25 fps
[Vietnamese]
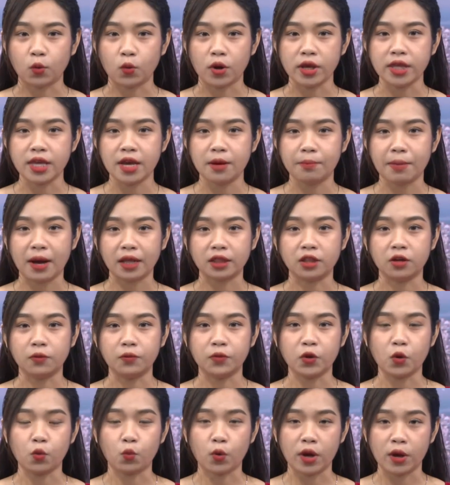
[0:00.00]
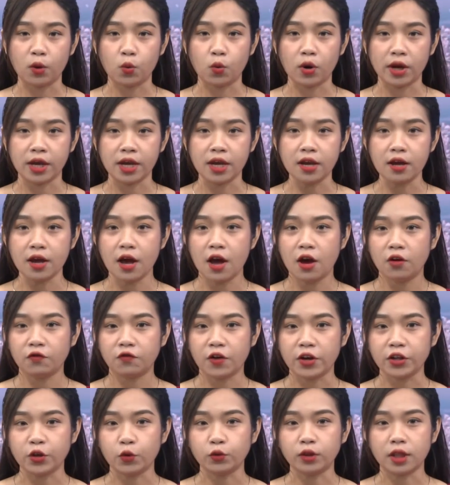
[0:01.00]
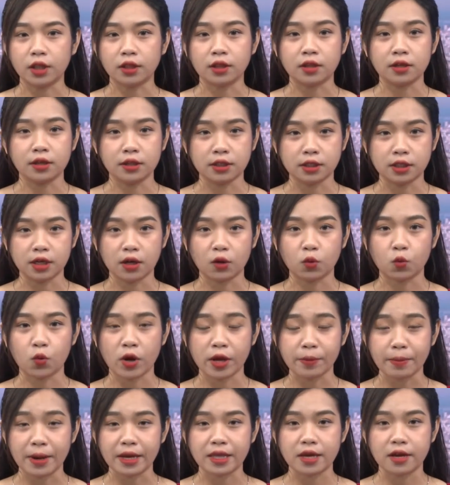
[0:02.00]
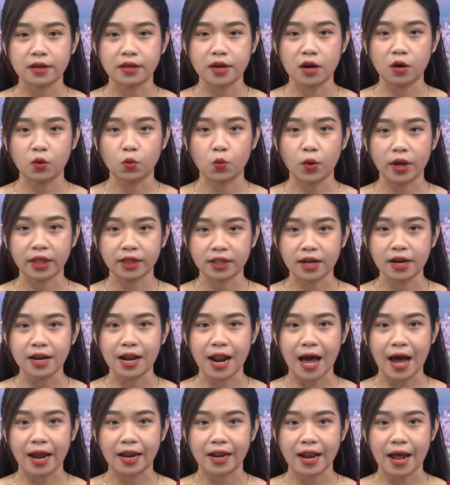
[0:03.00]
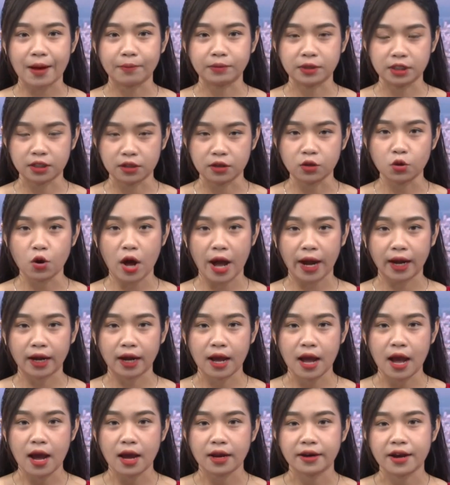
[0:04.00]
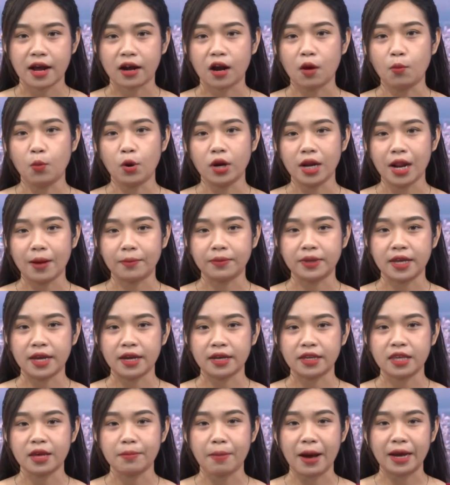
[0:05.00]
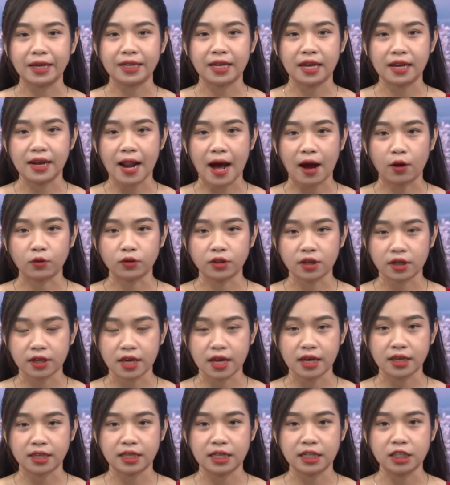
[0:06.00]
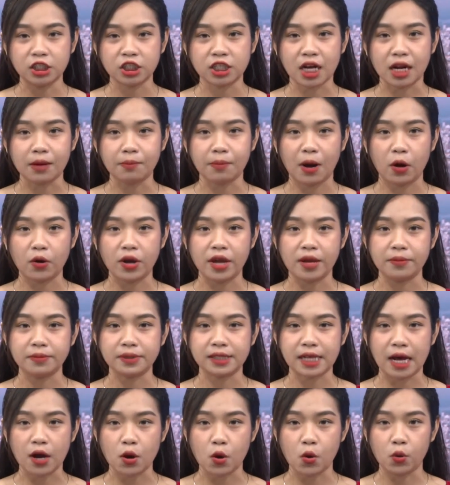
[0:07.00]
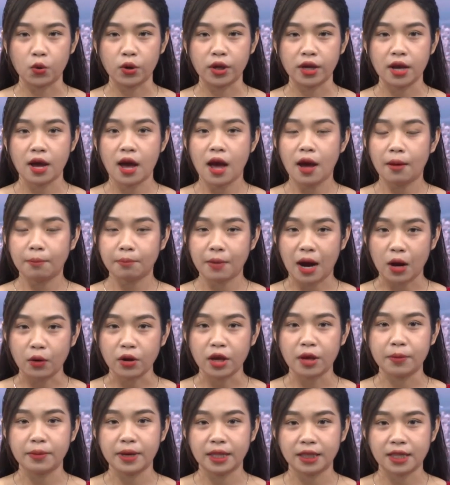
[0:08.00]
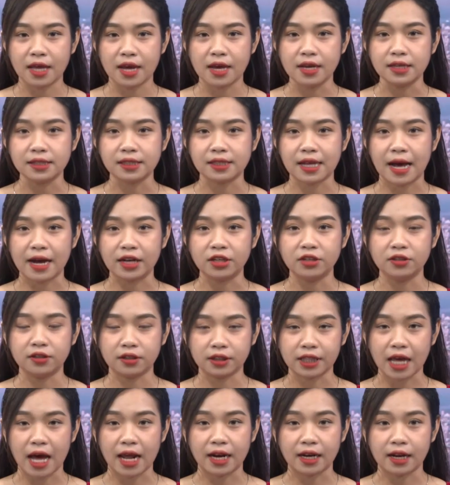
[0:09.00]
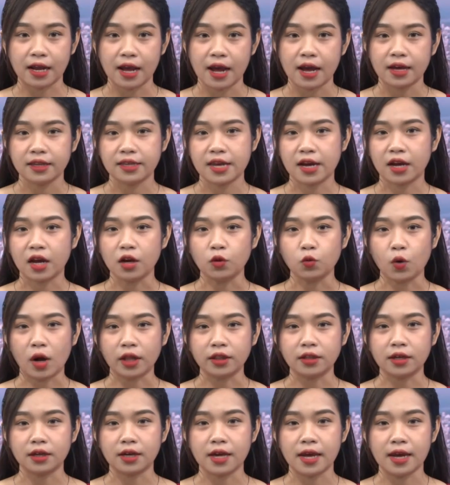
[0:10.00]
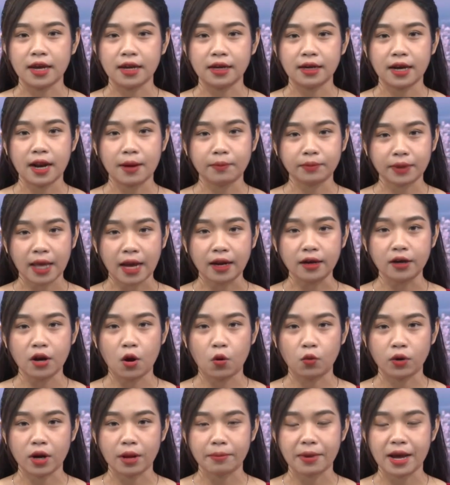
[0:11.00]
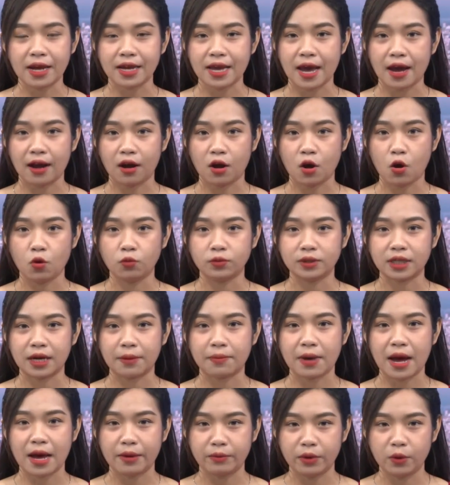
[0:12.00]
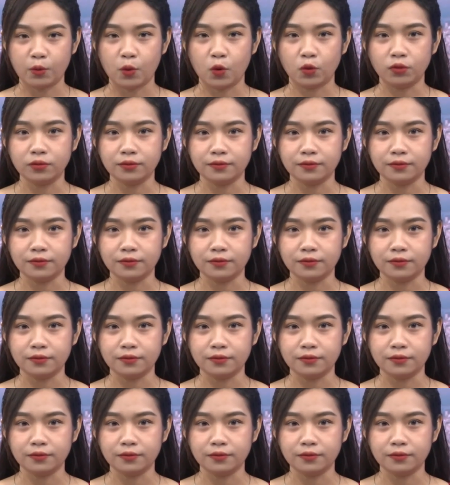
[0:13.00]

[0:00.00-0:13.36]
Quỹ viên Ban Thường vụ quyện quỹ, Phó Chủ tịch Thường trực Quỹ ban Nhân dân quyện Thới Lai làm trưởng đoàn, đã có buổi làm việc với Ban chỉ đạo thực hiện chính sách bảo hiểm xã hội, bảo hiểm y tế xã Trường Thành về kết quả thực hiện 5 tháng đầu năm 2024.